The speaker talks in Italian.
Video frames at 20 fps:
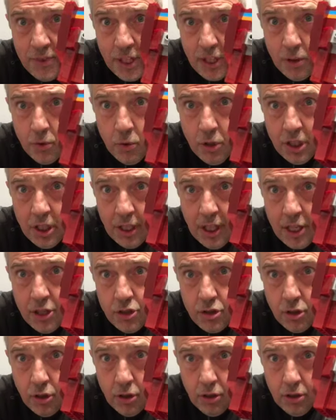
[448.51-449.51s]
Quindi
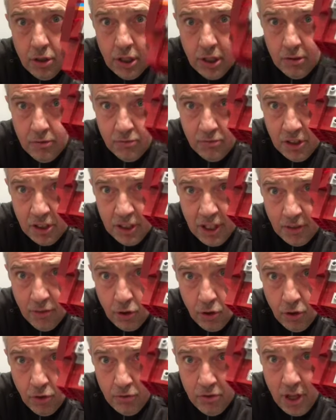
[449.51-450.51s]
adesso
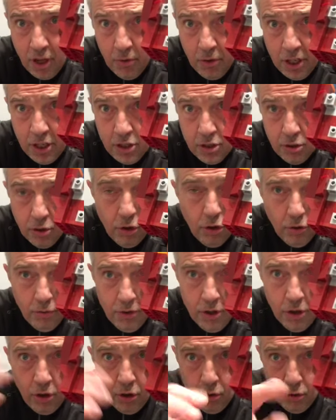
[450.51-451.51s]
mettiamo via questo,
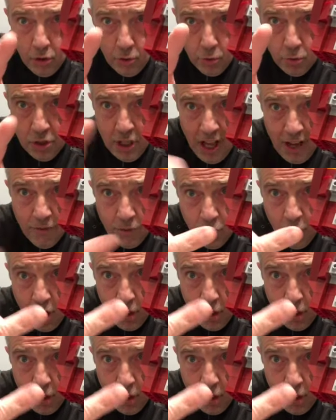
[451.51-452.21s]
ovvero uniamo a